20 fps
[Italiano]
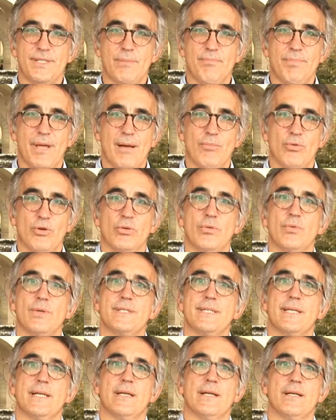sappiamo
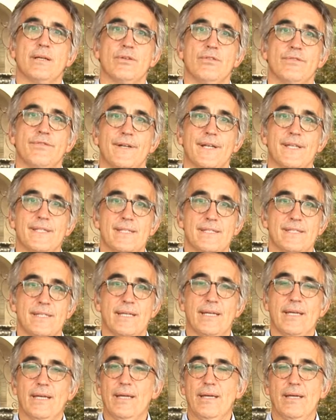questa conferenza si
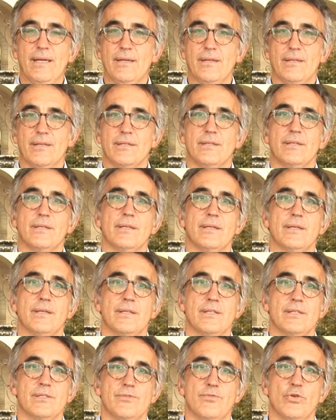è eh,
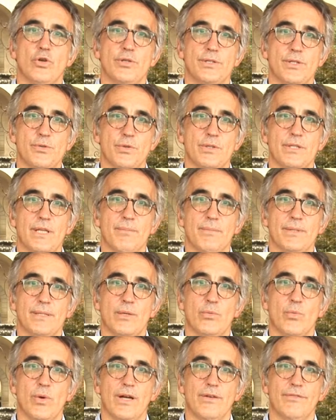svolta sui temi
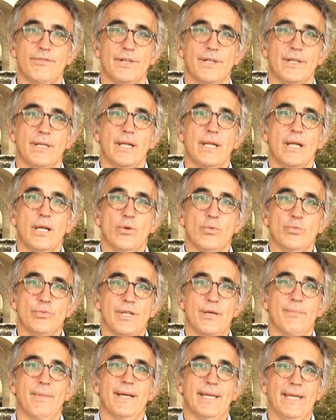del welfare, un
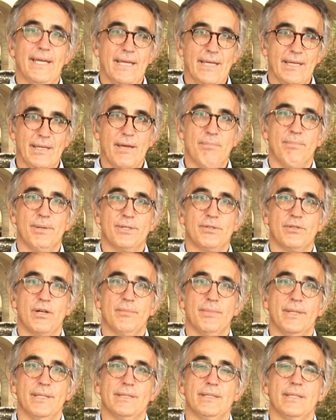tema che è
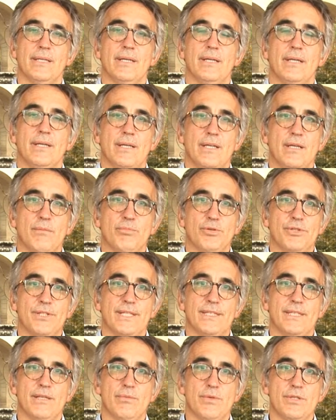particolarmente
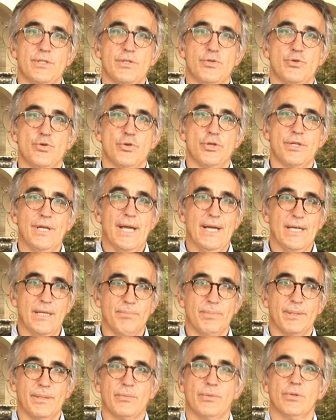importante in questi giorni
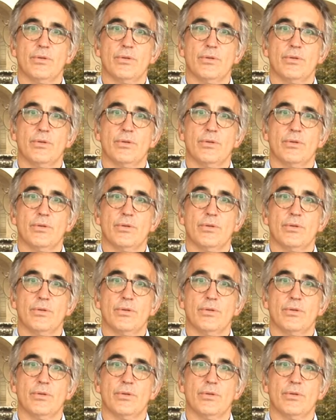anche per